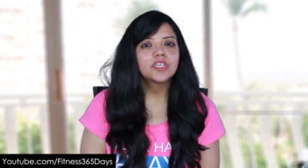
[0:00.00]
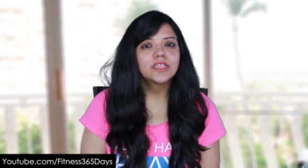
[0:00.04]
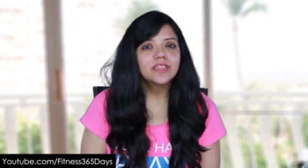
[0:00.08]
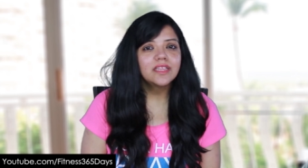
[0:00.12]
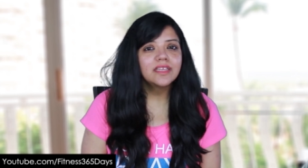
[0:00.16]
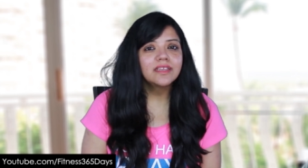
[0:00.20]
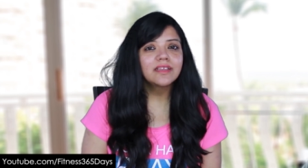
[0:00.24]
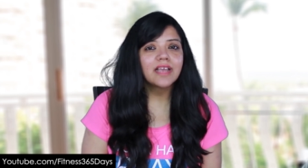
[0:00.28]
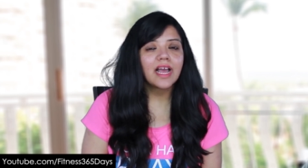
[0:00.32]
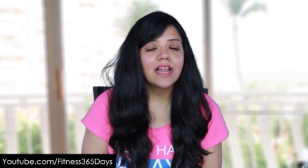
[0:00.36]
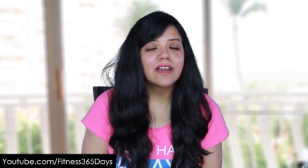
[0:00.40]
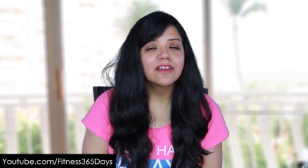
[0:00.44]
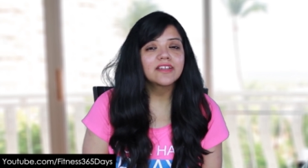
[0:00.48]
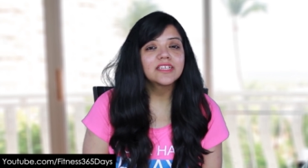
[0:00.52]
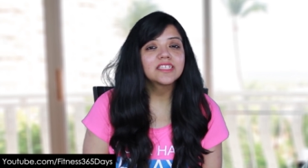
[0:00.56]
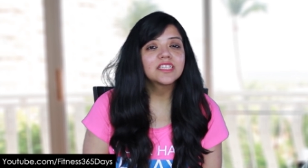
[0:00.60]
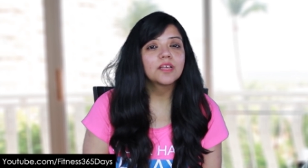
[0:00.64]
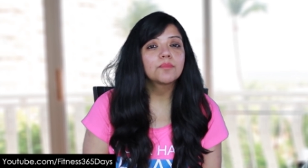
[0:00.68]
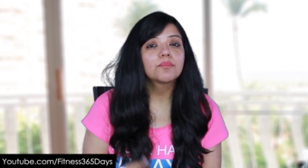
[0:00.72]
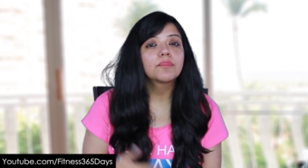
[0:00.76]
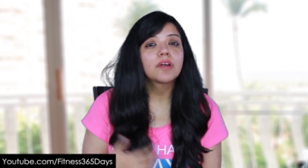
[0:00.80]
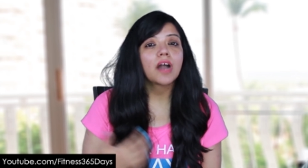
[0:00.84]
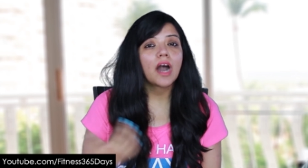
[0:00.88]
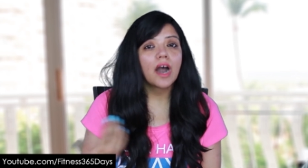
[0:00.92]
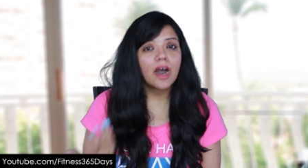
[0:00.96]
जितनी
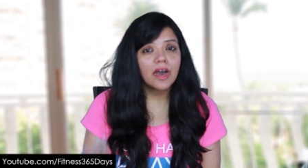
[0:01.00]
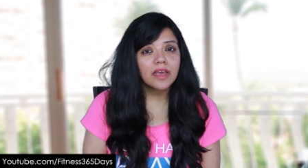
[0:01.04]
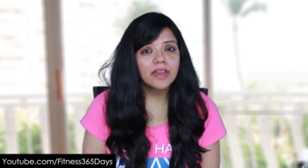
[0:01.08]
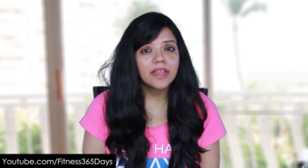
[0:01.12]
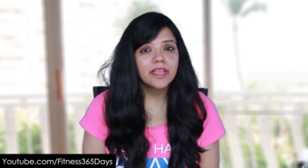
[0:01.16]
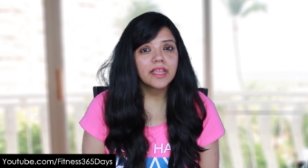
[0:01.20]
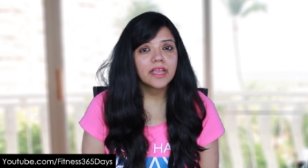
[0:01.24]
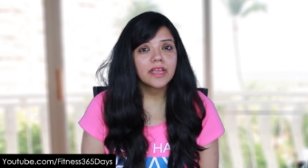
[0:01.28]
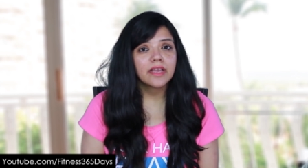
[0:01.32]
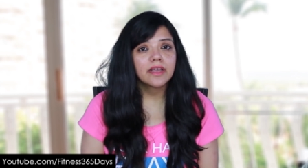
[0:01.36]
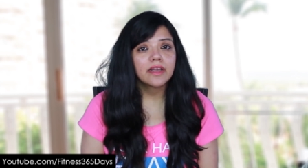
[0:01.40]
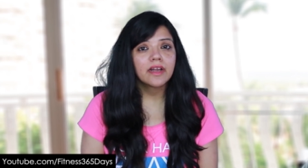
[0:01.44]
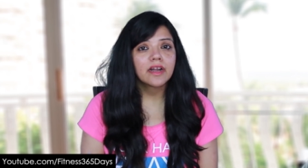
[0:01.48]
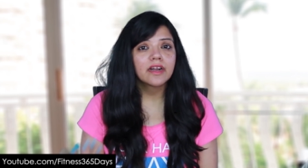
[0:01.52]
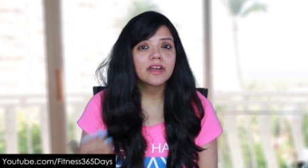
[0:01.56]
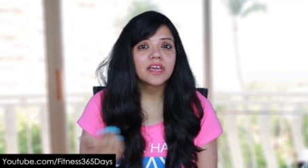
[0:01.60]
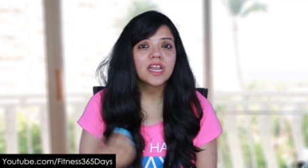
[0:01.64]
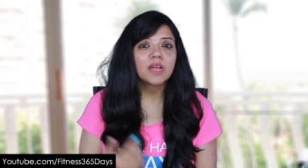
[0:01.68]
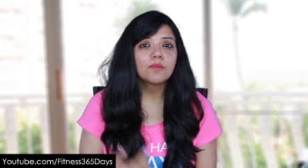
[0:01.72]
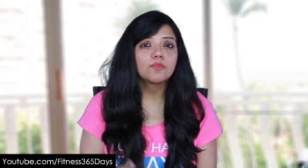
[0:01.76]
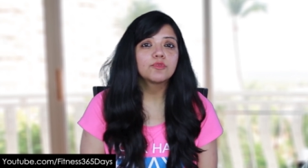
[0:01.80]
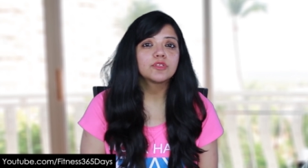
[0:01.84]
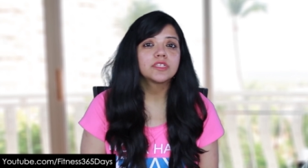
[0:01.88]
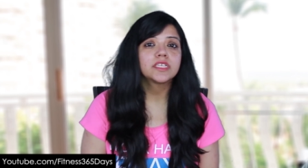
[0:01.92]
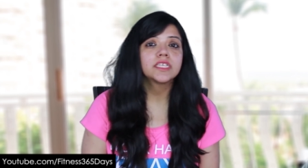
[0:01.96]
कैलोरीज आप खा रहे हैं
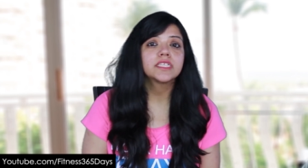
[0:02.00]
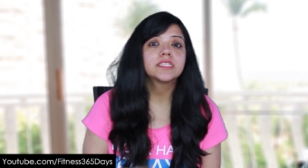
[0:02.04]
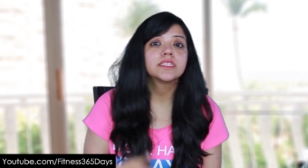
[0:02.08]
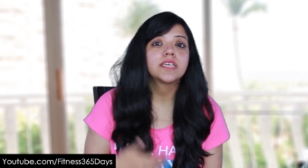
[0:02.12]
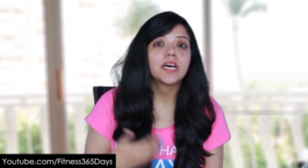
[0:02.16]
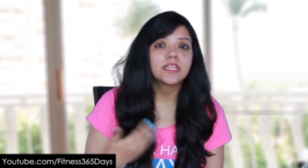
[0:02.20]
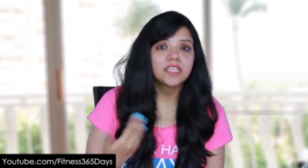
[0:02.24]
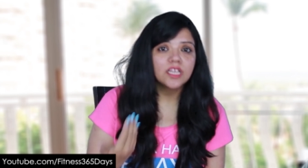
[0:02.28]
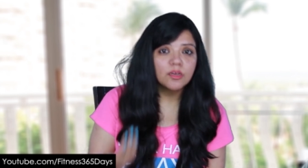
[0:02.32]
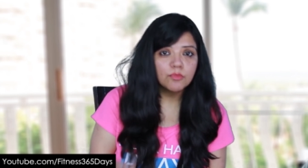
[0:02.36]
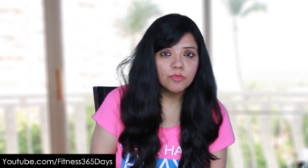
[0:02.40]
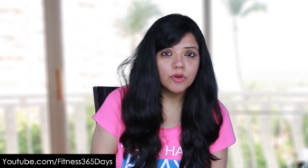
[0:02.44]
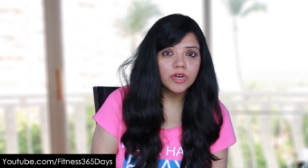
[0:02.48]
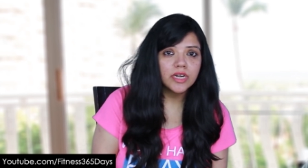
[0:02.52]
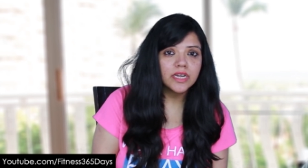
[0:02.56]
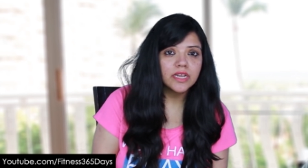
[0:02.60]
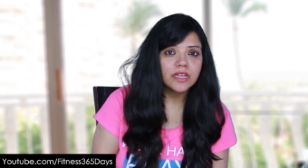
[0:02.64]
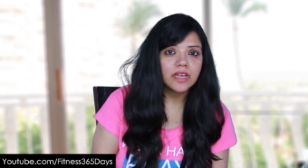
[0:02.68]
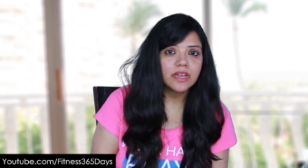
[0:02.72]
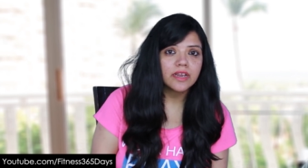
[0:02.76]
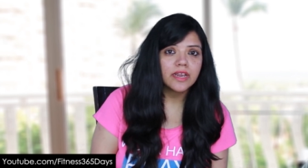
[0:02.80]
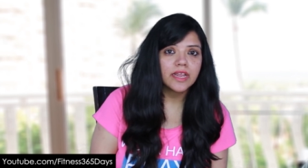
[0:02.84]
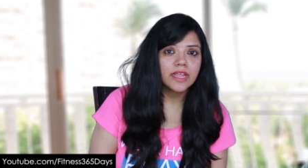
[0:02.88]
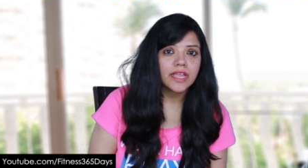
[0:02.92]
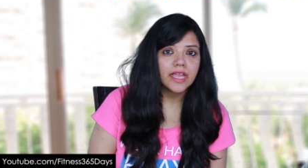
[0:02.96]
अगर आप उसे ज़्यादा
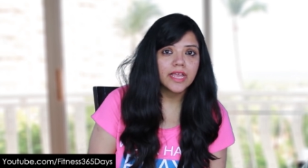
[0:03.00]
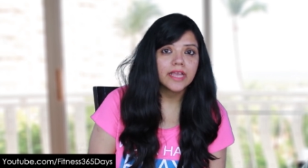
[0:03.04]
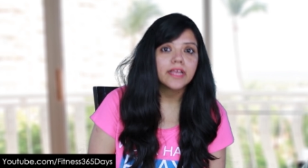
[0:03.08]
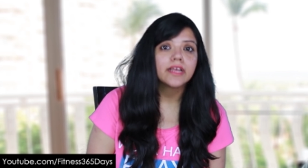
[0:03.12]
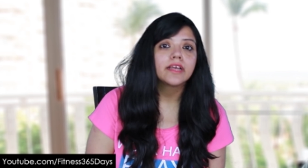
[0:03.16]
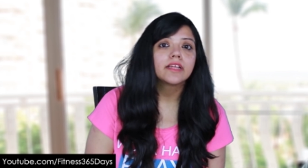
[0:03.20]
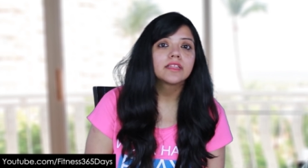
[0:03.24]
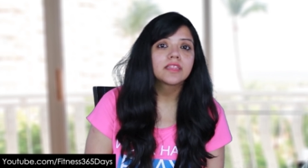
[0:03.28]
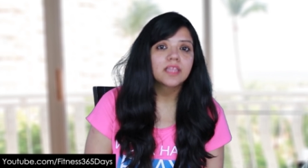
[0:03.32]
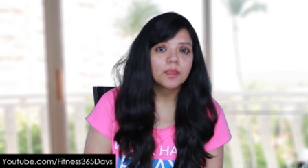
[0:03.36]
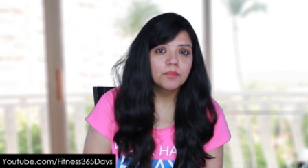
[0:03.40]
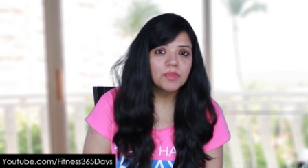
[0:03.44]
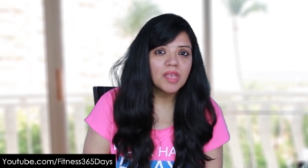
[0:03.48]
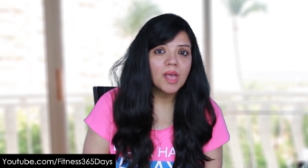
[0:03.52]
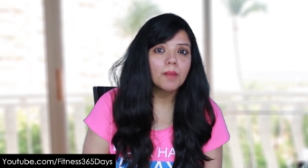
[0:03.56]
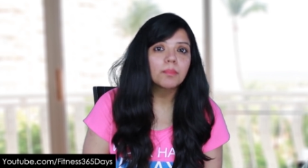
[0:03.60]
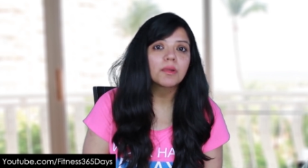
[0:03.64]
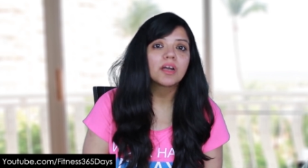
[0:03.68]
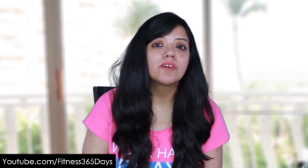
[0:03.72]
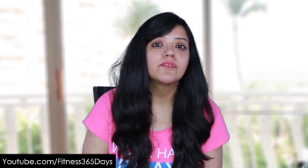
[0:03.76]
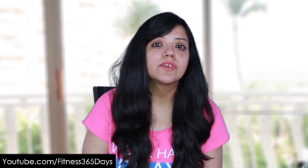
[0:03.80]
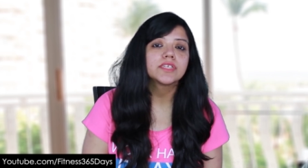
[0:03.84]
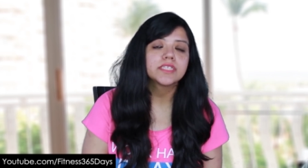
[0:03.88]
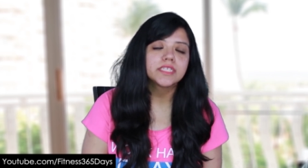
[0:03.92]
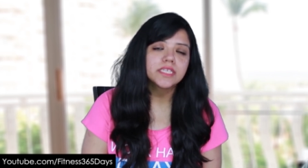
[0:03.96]
बर्न कर रहे हैं तभी
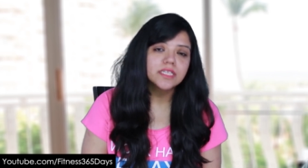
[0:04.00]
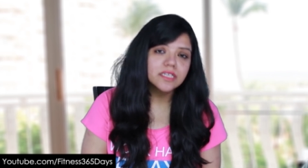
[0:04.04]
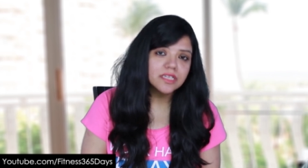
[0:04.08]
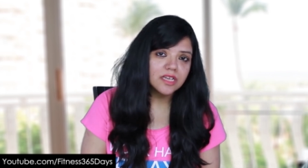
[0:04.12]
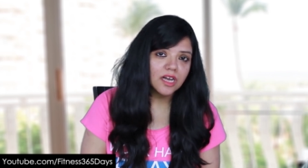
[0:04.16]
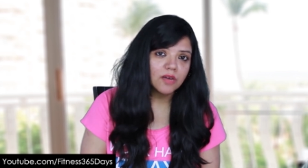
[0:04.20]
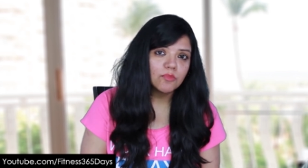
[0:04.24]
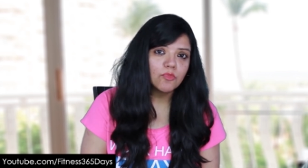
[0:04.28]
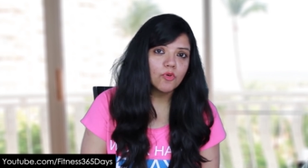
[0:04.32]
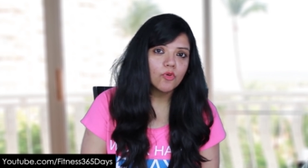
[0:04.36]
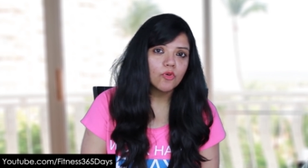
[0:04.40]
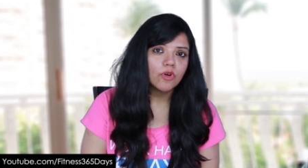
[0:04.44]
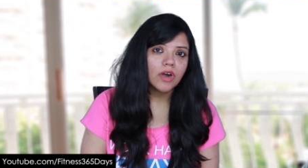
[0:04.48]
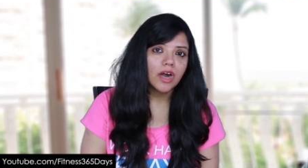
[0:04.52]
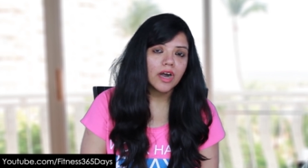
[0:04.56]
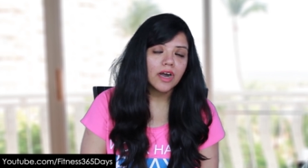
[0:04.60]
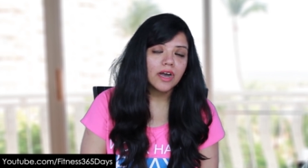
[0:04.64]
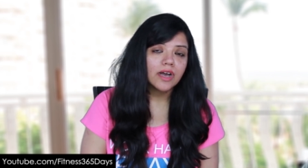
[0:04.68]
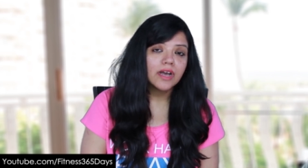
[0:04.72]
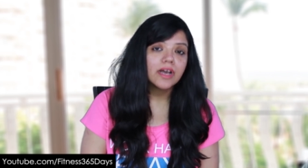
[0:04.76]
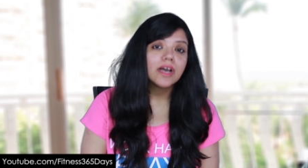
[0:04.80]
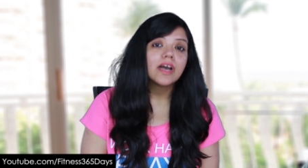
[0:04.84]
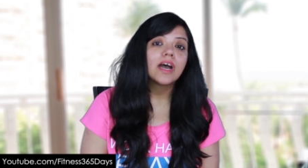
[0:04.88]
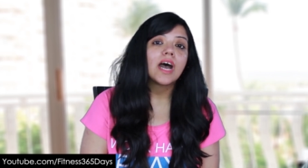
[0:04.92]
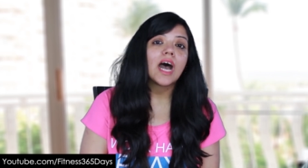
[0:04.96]
आपका वजन कम होगा